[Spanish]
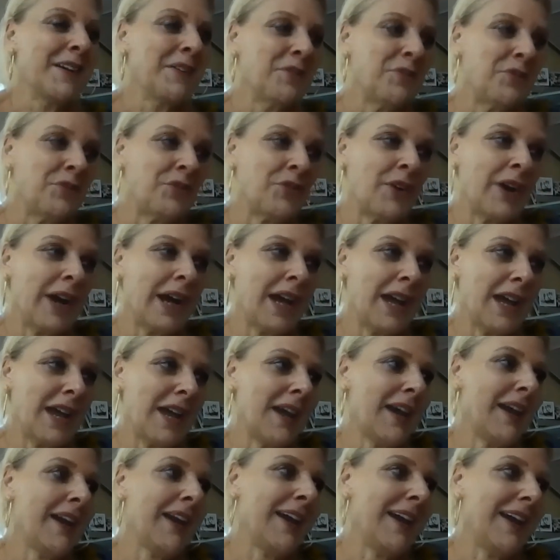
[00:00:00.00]

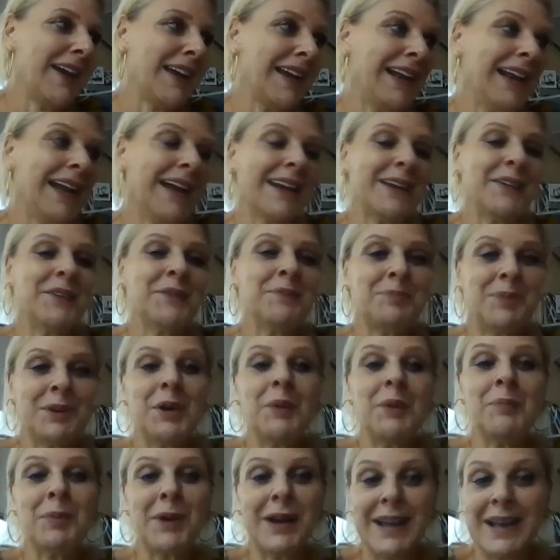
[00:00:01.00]
fue la,
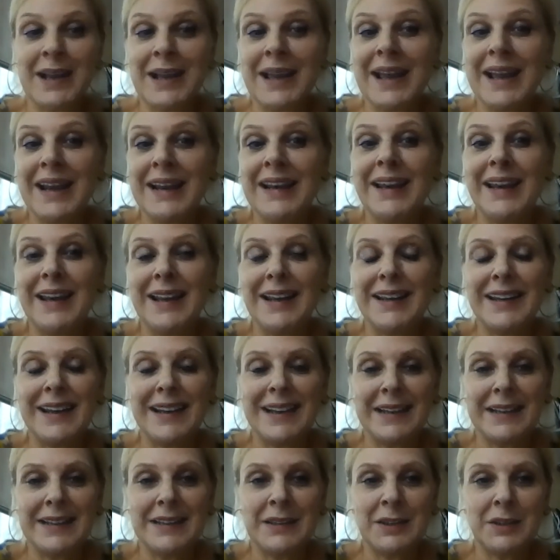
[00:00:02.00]
bueno, porque en, en,
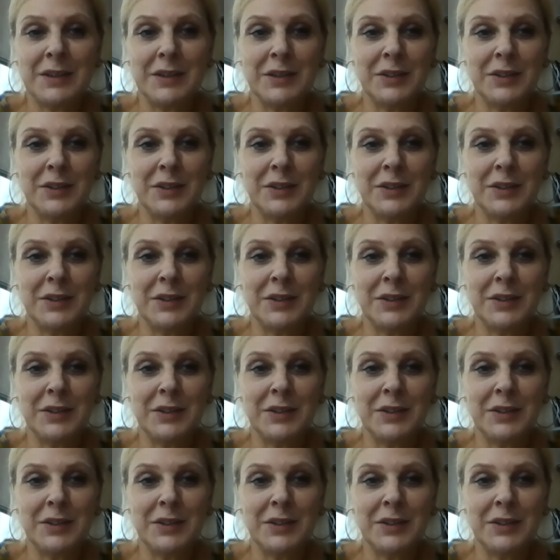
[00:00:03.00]
el,